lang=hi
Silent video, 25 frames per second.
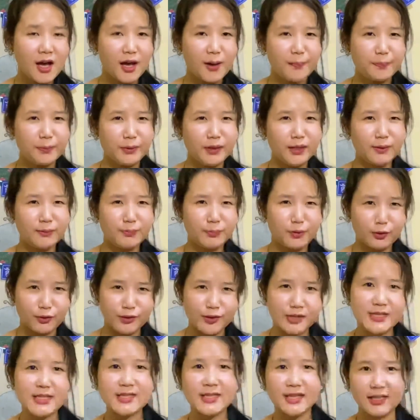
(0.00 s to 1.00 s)
अपनी
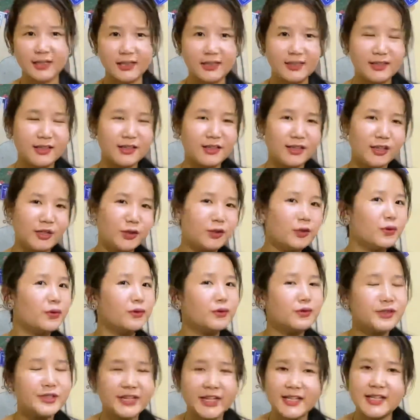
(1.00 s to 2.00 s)
प्रोग्रेस के लिए लेंगे
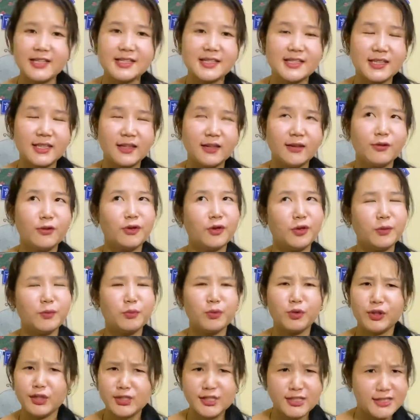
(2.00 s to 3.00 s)
तो जेलिसी कोई
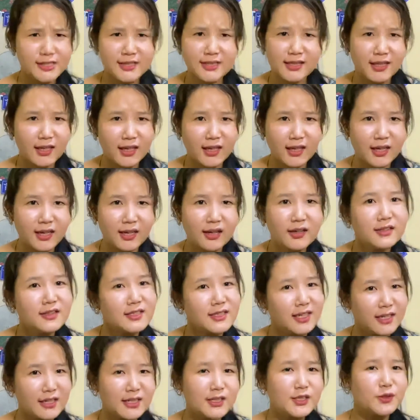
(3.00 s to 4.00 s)
बुरी चीज नहीं है
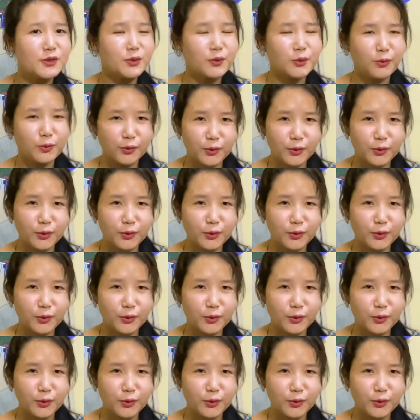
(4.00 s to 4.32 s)
जेलिस